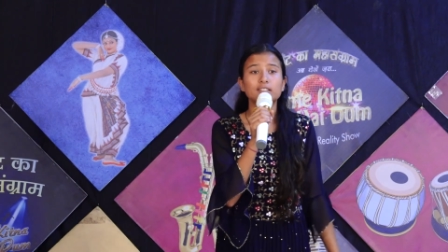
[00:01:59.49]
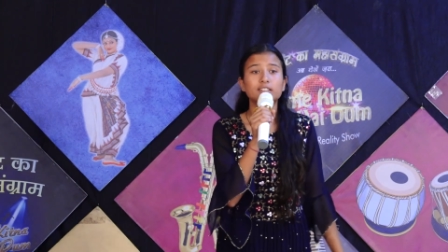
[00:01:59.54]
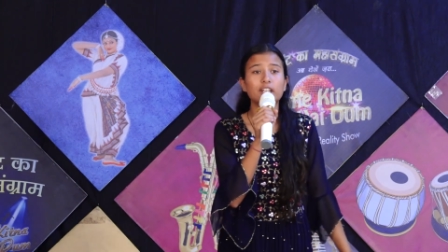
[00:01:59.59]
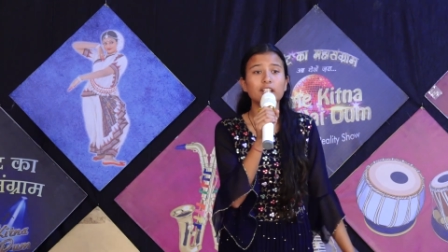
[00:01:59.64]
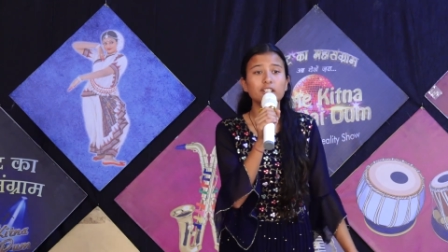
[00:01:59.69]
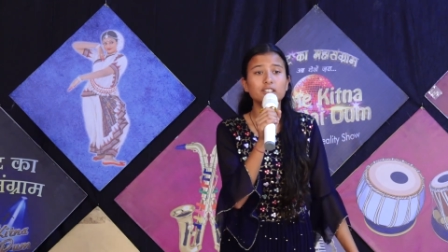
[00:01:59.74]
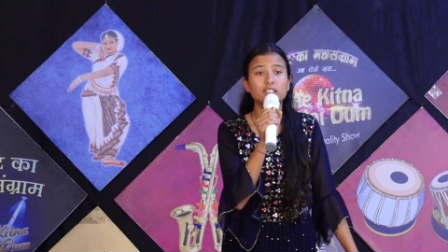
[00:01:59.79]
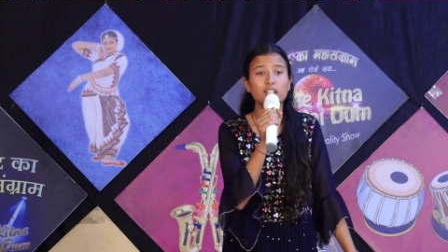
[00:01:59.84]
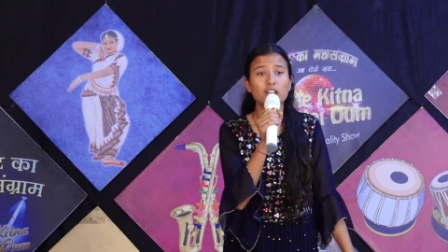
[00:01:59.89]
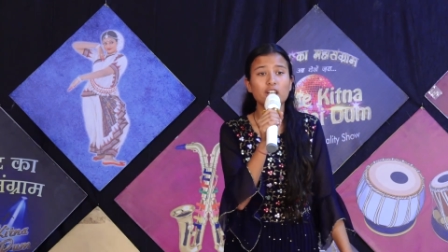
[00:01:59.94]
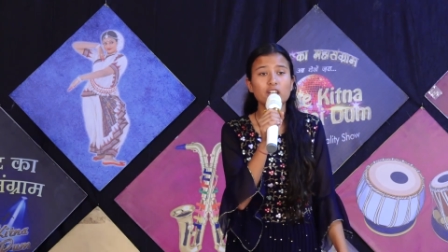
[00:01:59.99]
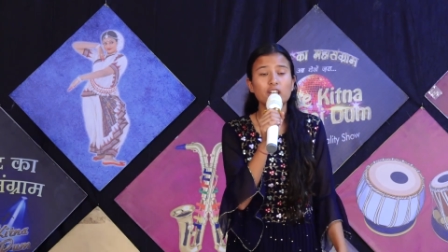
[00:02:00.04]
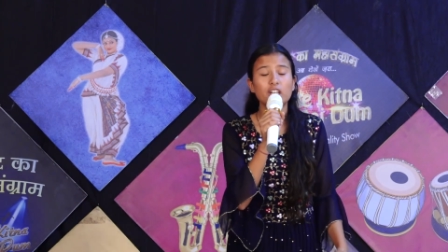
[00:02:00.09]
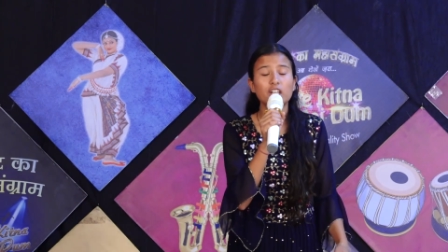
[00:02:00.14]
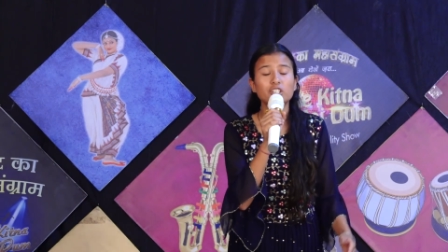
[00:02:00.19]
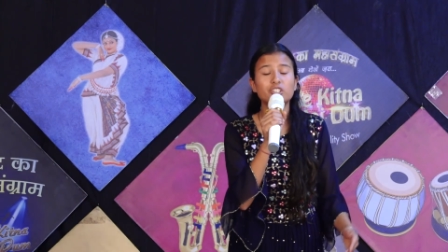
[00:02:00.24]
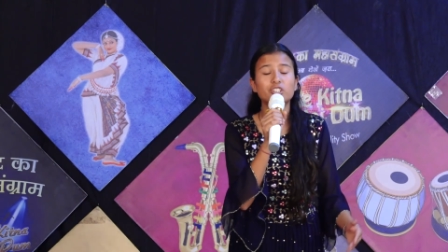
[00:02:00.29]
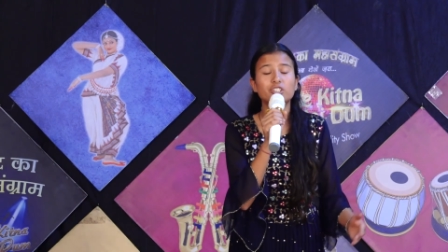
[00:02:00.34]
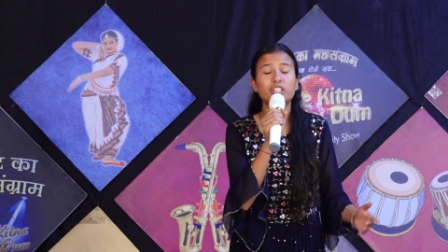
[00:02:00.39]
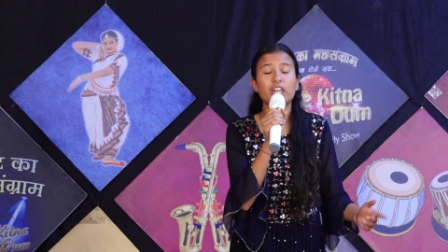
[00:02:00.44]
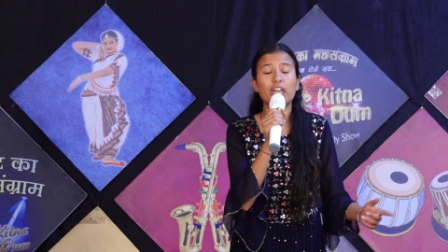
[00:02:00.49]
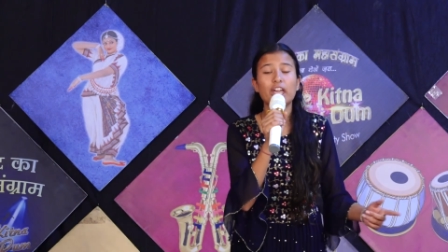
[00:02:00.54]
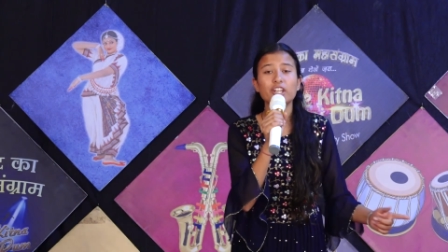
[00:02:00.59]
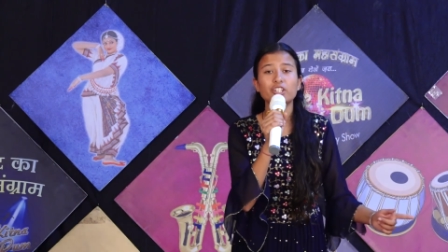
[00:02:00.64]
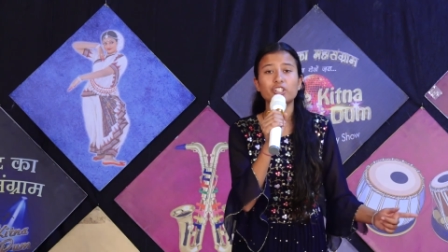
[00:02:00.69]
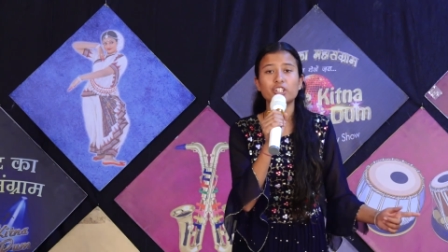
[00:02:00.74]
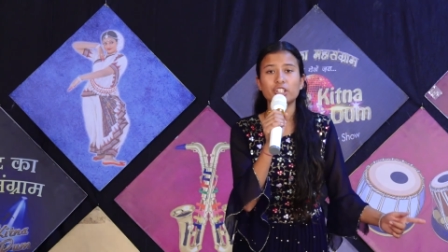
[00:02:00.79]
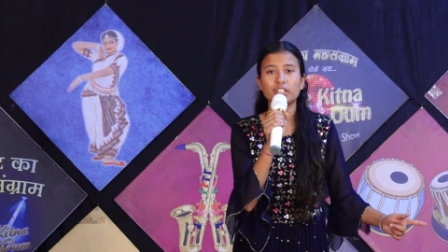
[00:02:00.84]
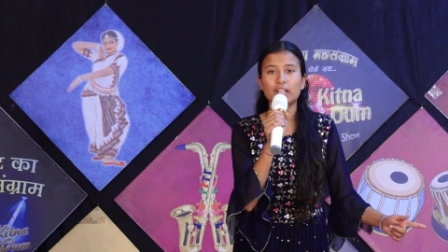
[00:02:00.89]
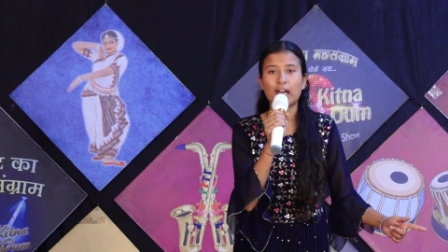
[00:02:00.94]
जिस दिन इस
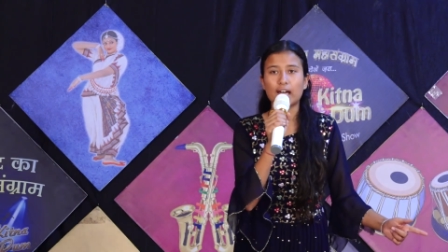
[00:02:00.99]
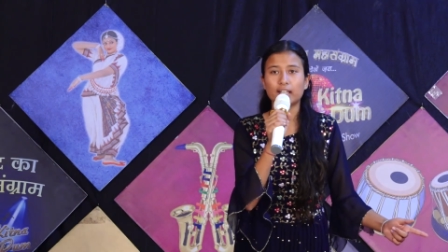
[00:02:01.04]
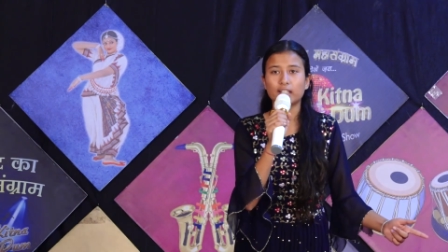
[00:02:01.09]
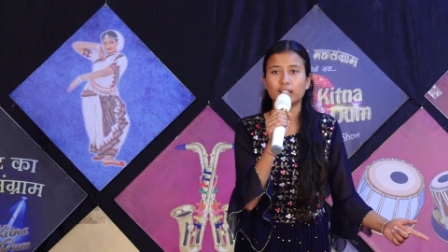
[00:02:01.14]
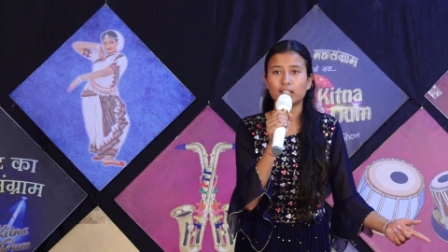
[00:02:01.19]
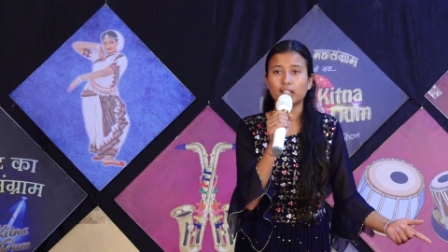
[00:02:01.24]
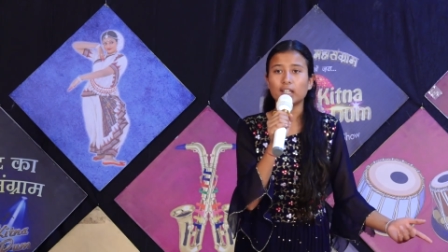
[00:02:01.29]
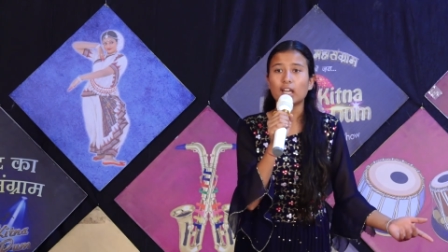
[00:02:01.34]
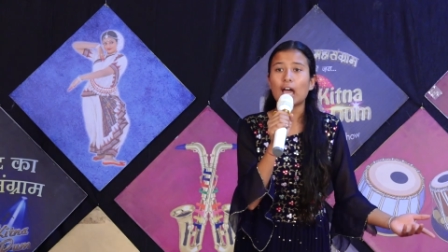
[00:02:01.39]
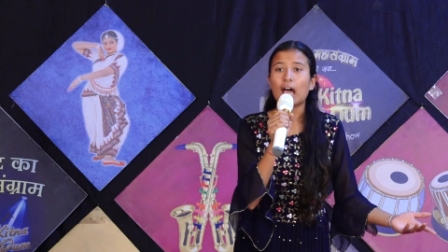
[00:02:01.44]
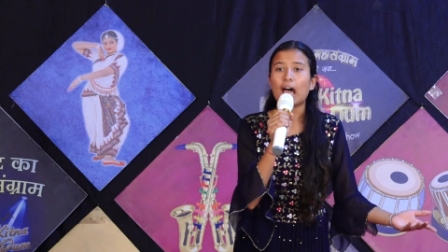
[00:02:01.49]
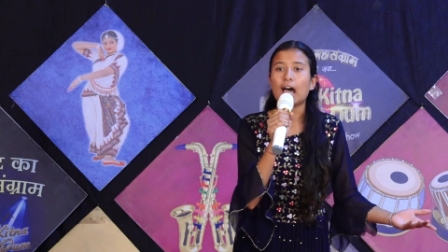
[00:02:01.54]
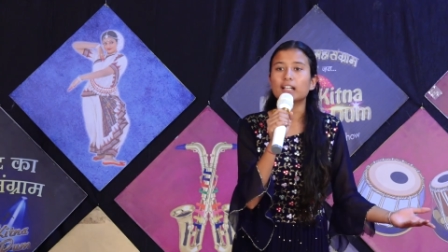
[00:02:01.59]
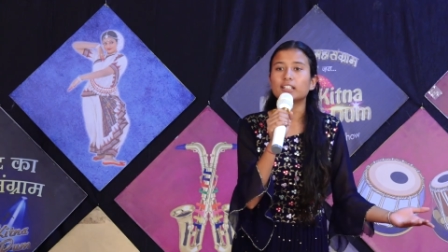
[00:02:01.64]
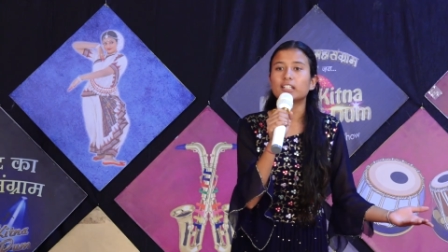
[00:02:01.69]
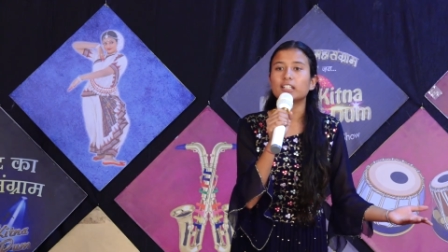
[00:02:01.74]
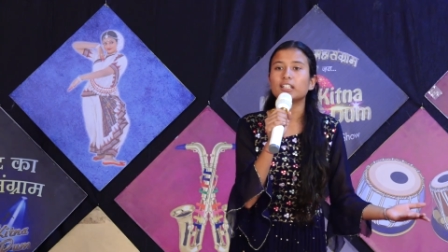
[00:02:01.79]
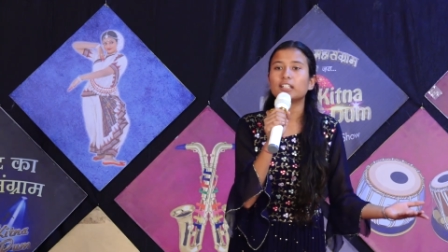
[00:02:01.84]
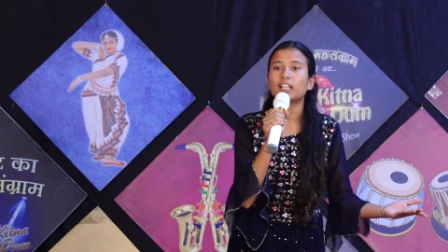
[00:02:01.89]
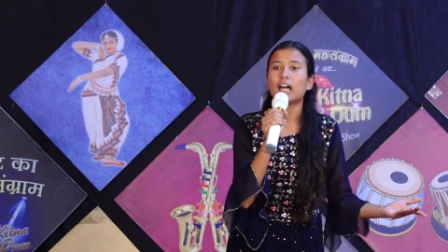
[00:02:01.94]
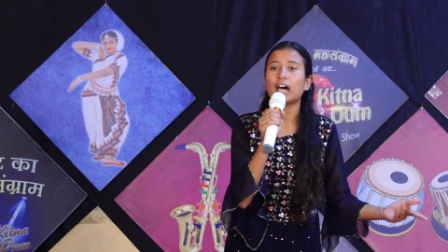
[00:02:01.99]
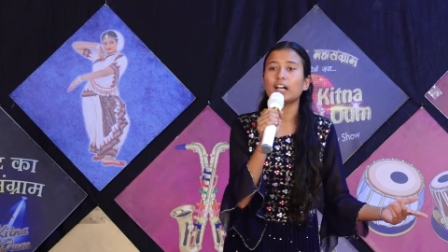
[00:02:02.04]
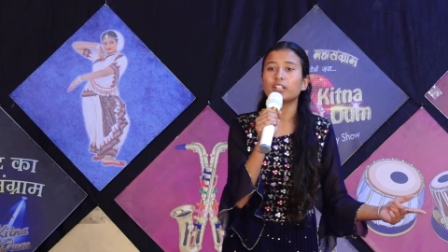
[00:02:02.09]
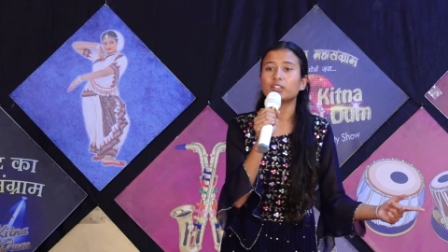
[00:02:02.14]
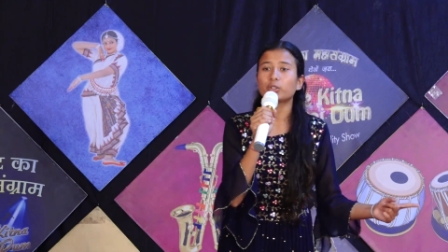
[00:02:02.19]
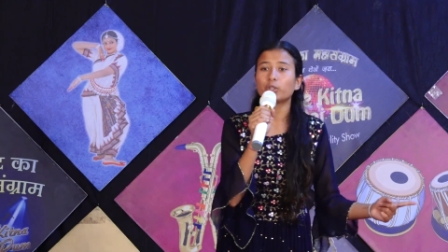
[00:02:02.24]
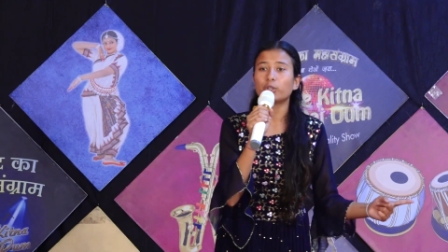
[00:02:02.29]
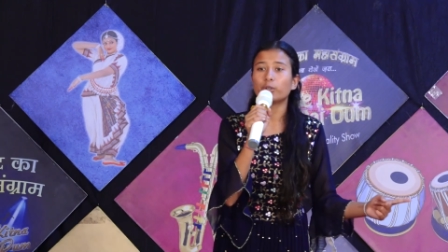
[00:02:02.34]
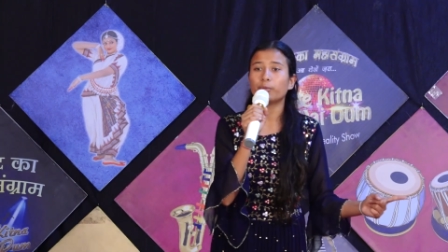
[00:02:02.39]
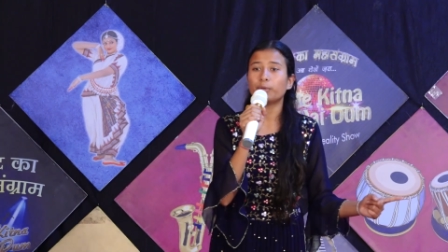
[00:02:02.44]
देश की नारी आधी
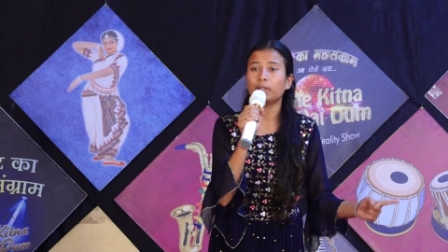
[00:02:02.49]
रात को